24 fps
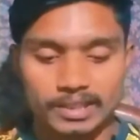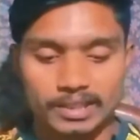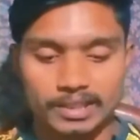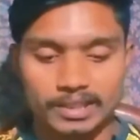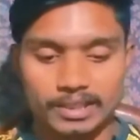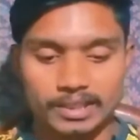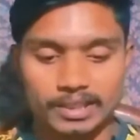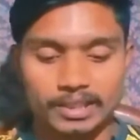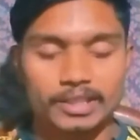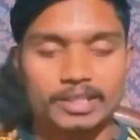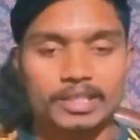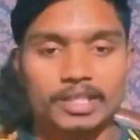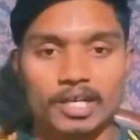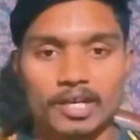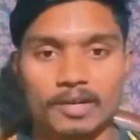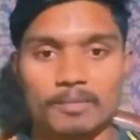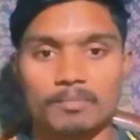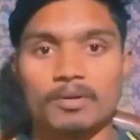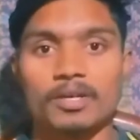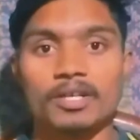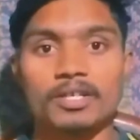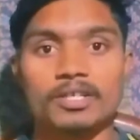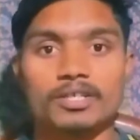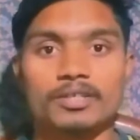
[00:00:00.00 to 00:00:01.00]
ये चार
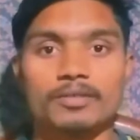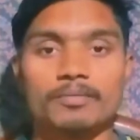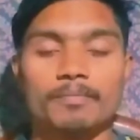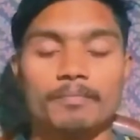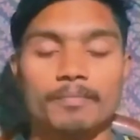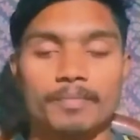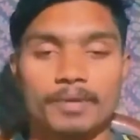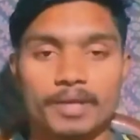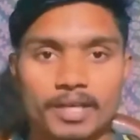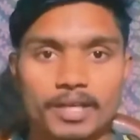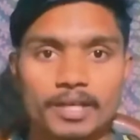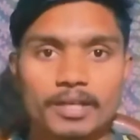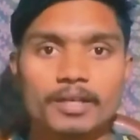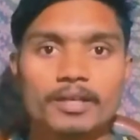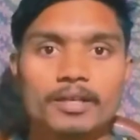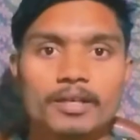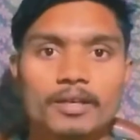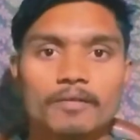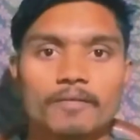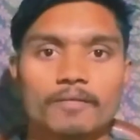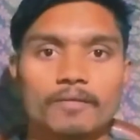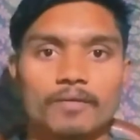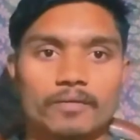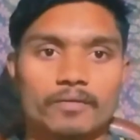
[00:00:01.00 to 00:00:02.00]
पांच मेन
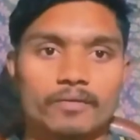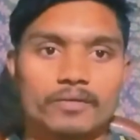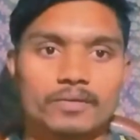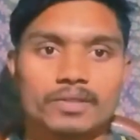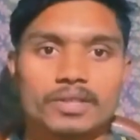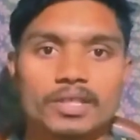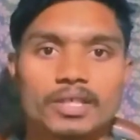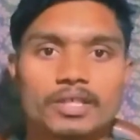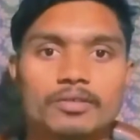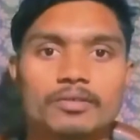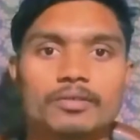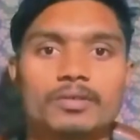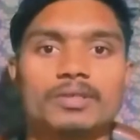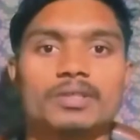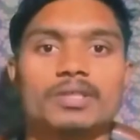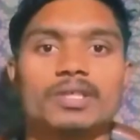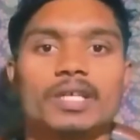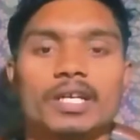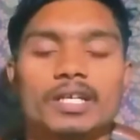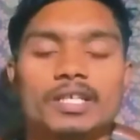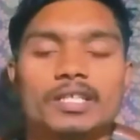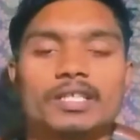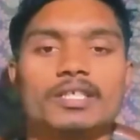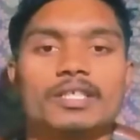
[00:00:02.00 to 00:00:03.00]
फ्रूट्स हैं जो
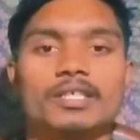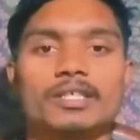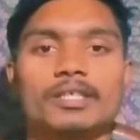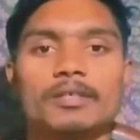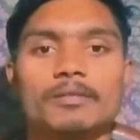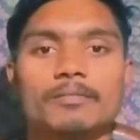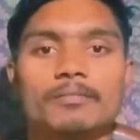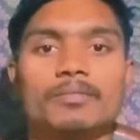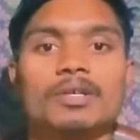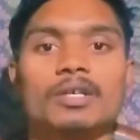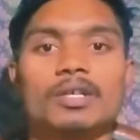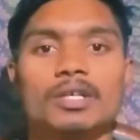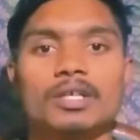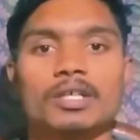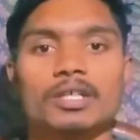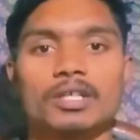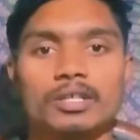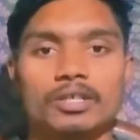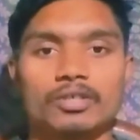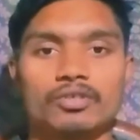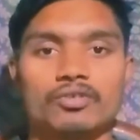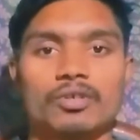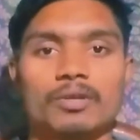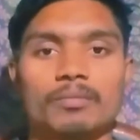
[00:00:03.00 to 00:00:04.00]
इंसानी जिसम
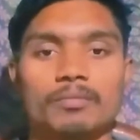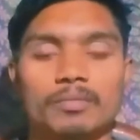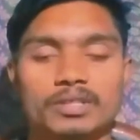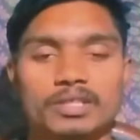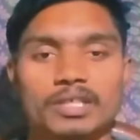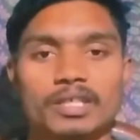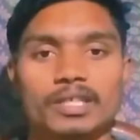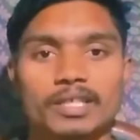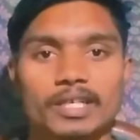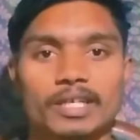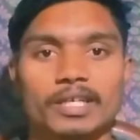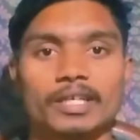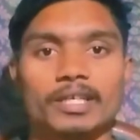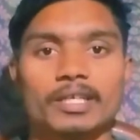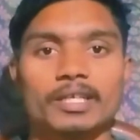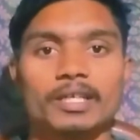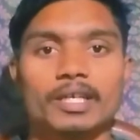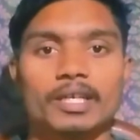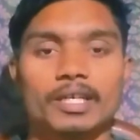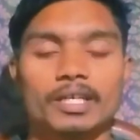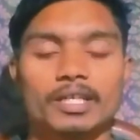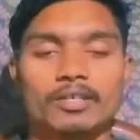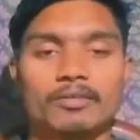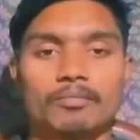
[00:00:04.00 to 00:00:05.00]
के जो है मसल गेनिंग
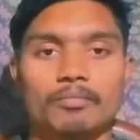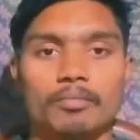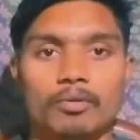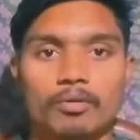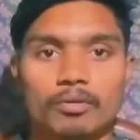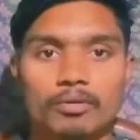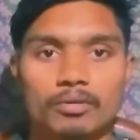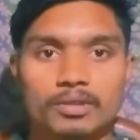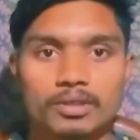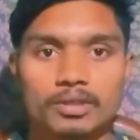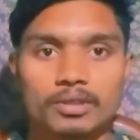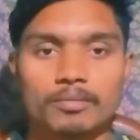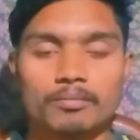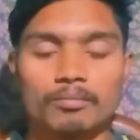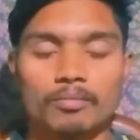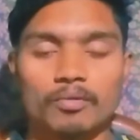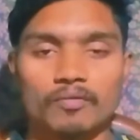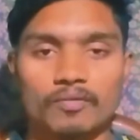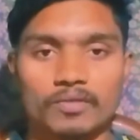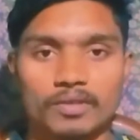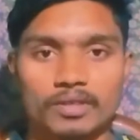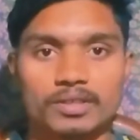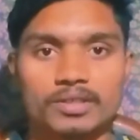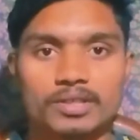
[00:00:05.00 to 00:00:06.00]
के लिए बहुत ही
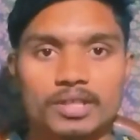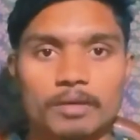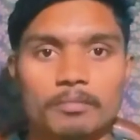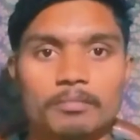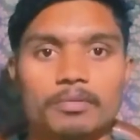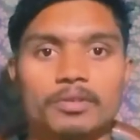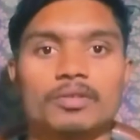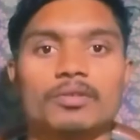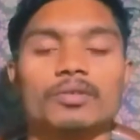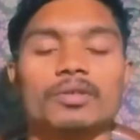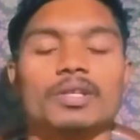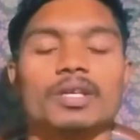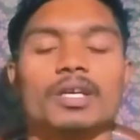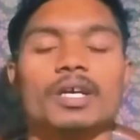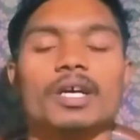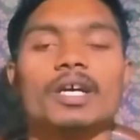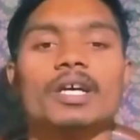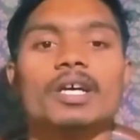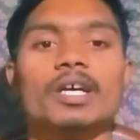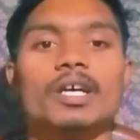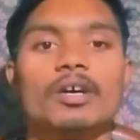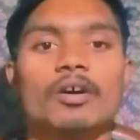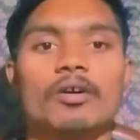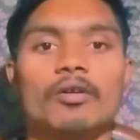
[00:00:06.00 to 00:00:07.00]
मुफीद साबित होते
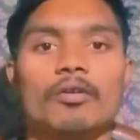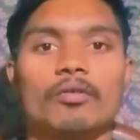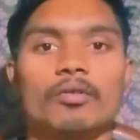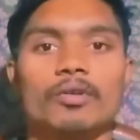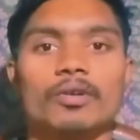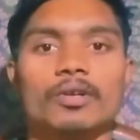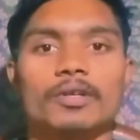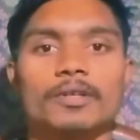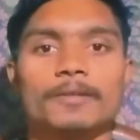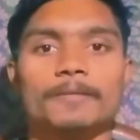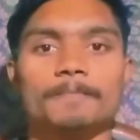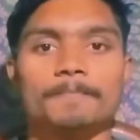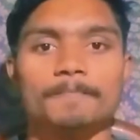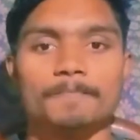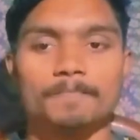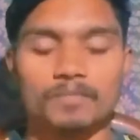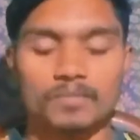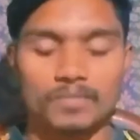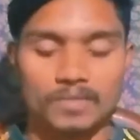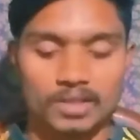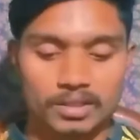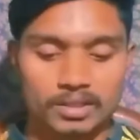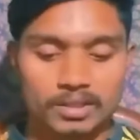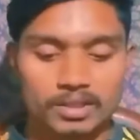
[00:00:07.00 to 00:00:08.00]
हैं और
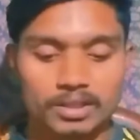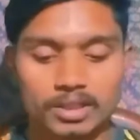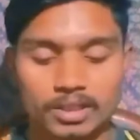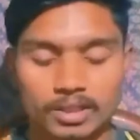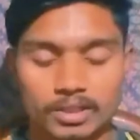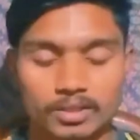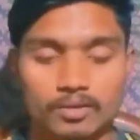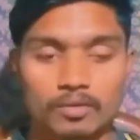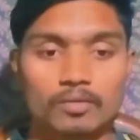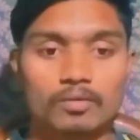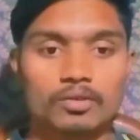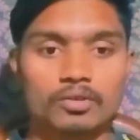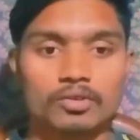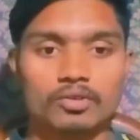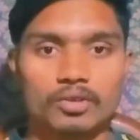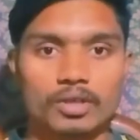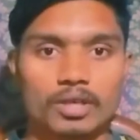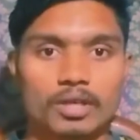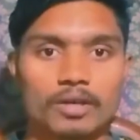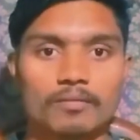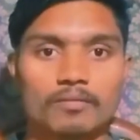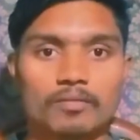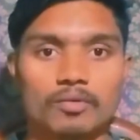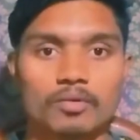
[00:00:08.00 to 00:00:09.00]
इन चीज़ों को जो
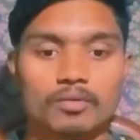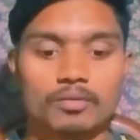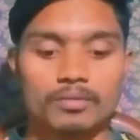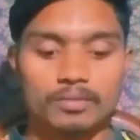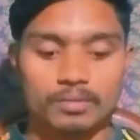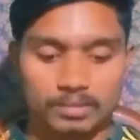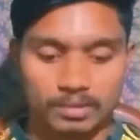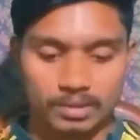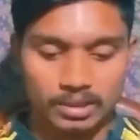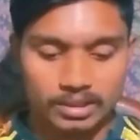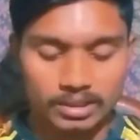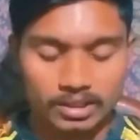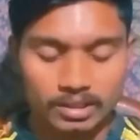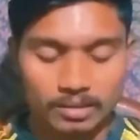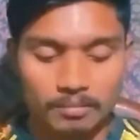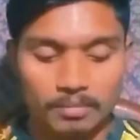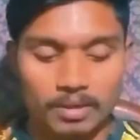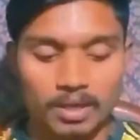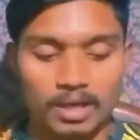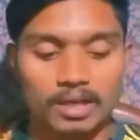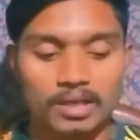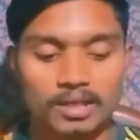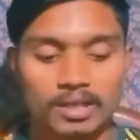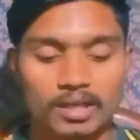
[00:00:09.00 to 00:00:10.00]
है वो
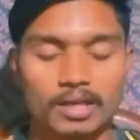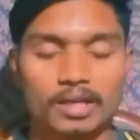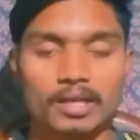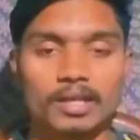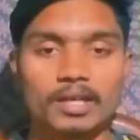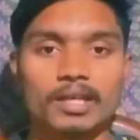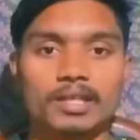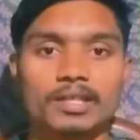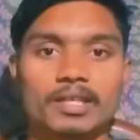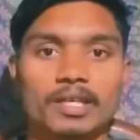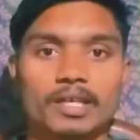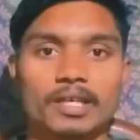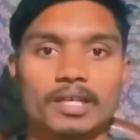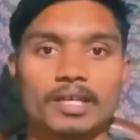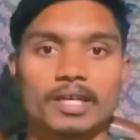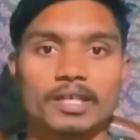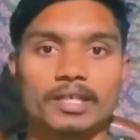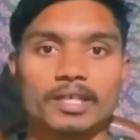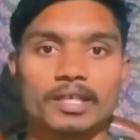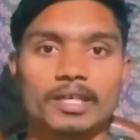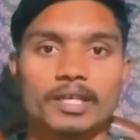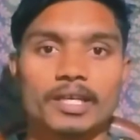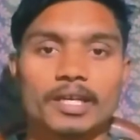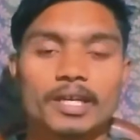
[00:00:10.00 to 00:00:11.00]
इस्तेमाल करने का तरीका
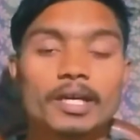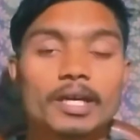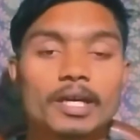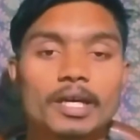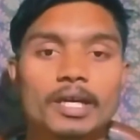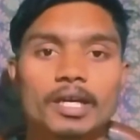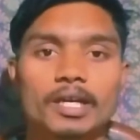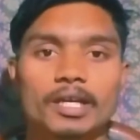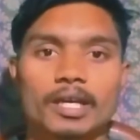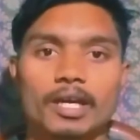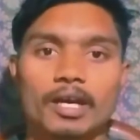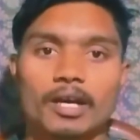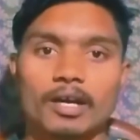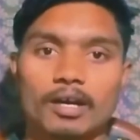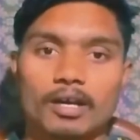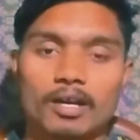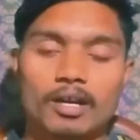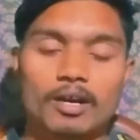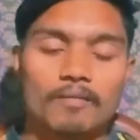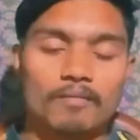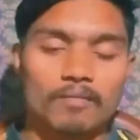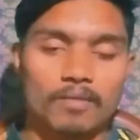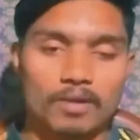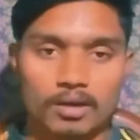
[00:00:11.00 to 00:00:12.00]
ये है कि अगर
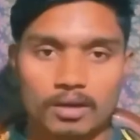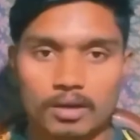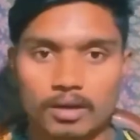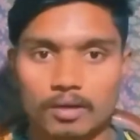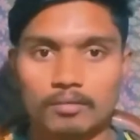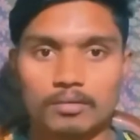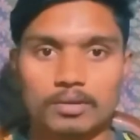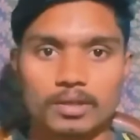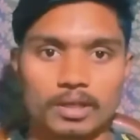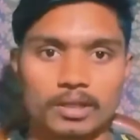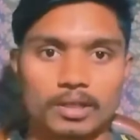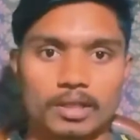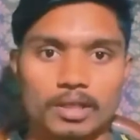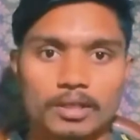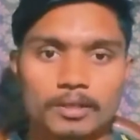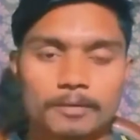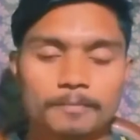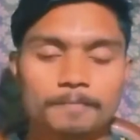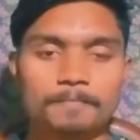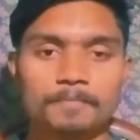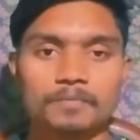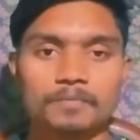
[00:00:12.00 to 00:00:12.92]
आप वर्कआउट करते हैं